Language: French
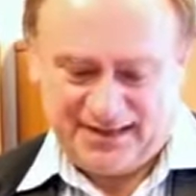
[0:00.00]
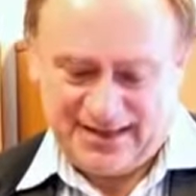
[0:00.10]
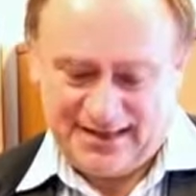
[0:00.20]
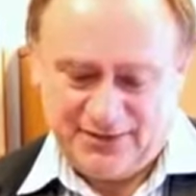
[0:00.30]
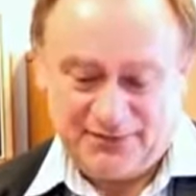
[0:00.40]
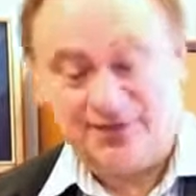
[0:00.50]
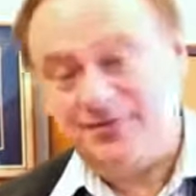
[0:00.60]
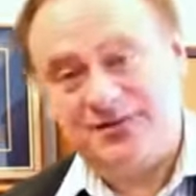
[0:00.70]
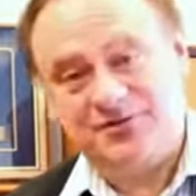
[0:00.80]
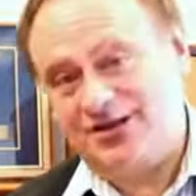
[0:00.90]
Et
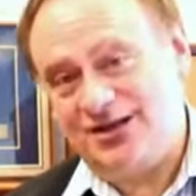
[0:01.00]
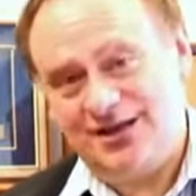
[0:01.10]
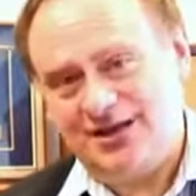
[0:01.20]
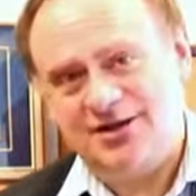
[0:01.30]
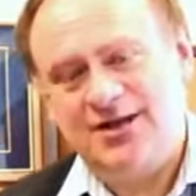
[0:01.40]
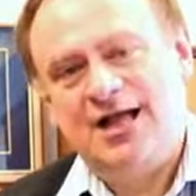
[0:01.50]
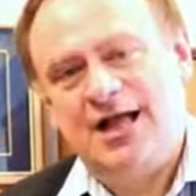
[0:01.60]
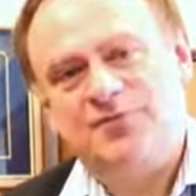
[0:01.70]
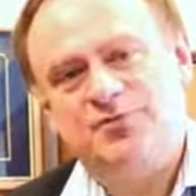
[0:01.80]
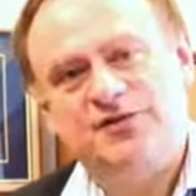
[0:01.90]
Philippe Gabillier
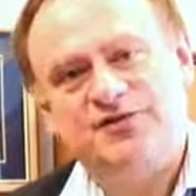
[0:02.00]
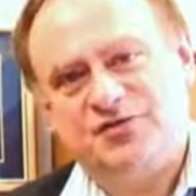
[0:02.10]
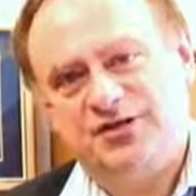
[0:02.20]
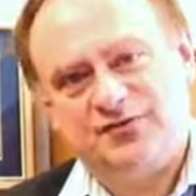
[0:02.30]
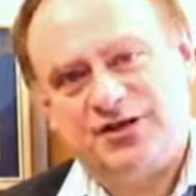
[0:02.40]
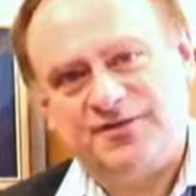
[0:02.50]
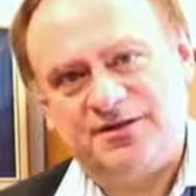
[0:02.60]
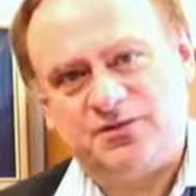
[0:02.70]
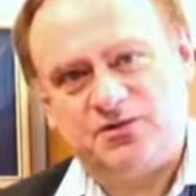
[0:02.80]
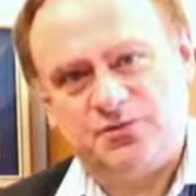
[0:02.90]
a publié ce livre il y a
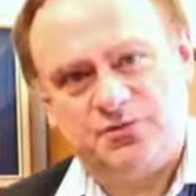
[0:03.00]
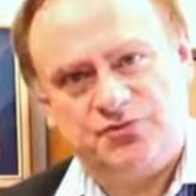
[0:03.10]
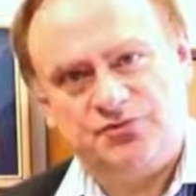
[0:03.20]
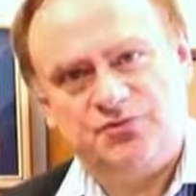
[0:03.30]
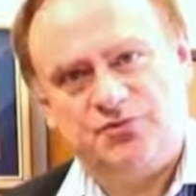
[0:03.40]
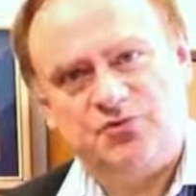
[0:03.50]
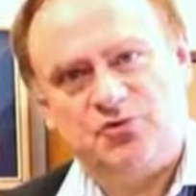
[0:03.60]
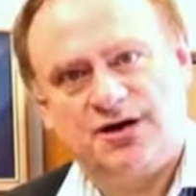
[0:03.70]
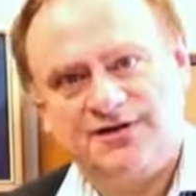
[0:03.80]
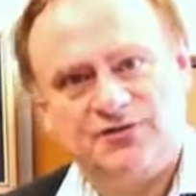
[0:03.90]
maintenant un peu plus de huit
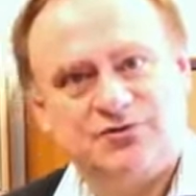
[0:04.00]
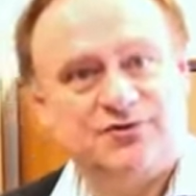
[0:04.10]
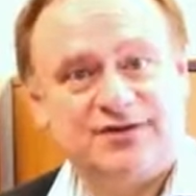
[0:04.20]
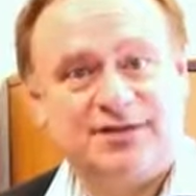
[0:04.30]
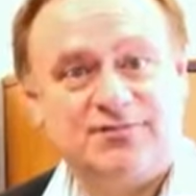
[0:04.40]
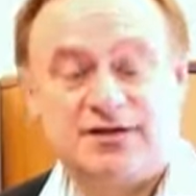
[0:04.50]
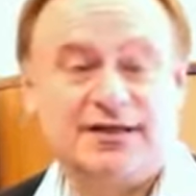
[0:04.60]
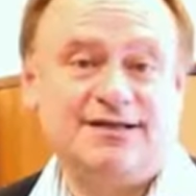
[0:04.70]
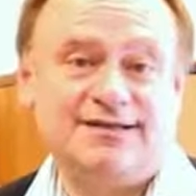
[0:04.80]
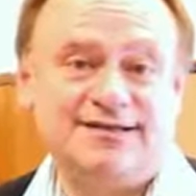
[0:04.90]
mois sur le thème en
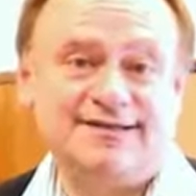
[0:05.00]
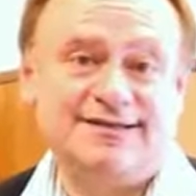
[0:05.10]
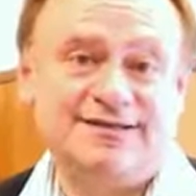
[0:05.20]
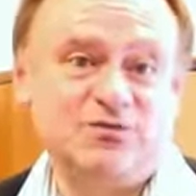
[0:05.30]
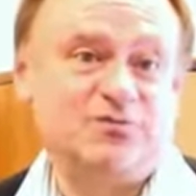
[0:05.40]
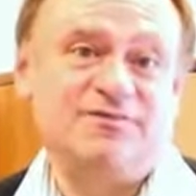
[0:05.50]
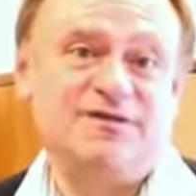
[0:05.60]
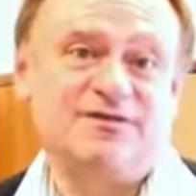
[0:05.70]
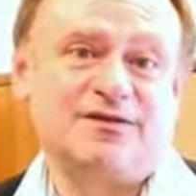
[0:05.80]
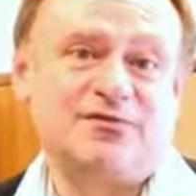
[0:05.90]
réalité, c'est les
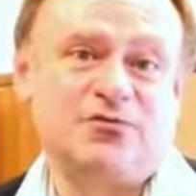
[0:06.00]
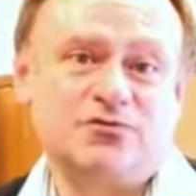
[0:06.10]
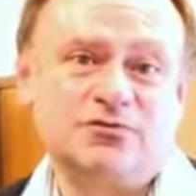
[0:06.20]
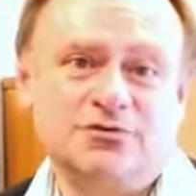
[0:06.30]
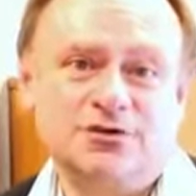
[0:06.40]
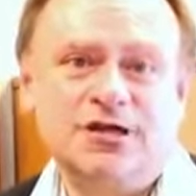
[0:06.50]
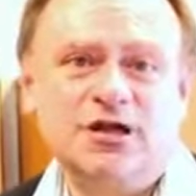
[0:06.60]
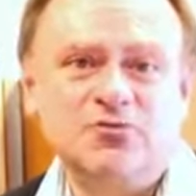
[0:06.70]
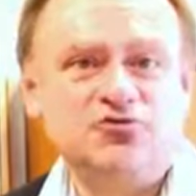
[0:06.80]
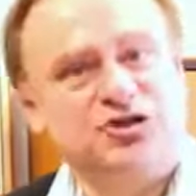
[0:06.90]
optimistes qui font
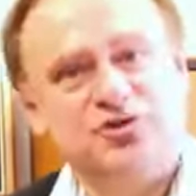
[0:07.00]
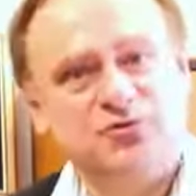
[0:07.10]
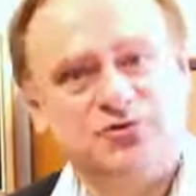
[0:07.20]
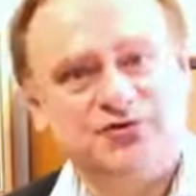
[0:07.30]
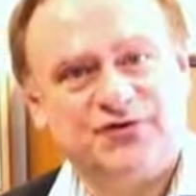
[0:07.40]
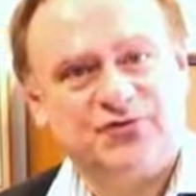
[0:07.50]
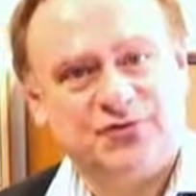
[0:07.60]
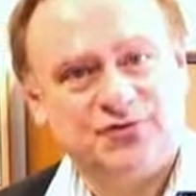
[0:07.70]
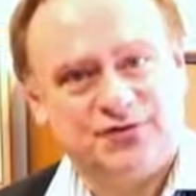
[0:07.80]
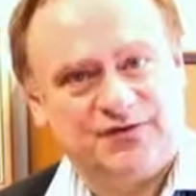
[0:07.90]
bouger le monde, ce
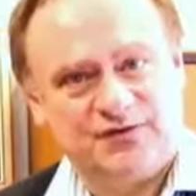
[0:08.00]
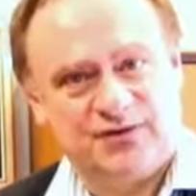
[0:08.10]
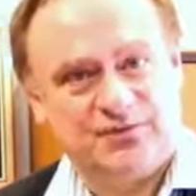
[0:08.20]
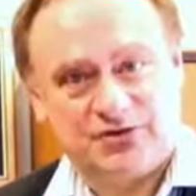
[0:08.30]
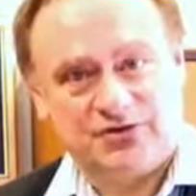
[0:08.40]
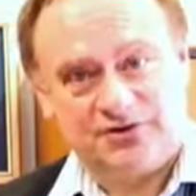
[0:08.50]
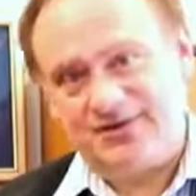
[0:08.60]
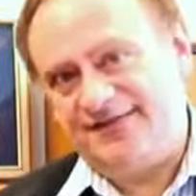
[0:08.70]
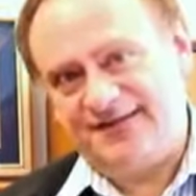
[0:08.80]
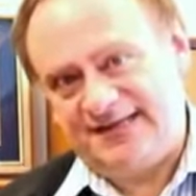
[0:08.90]
sont eux qui sont les porteurs de
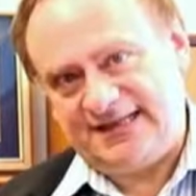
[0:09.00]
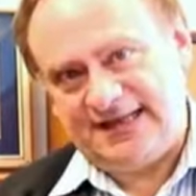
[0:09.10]
l'avenir.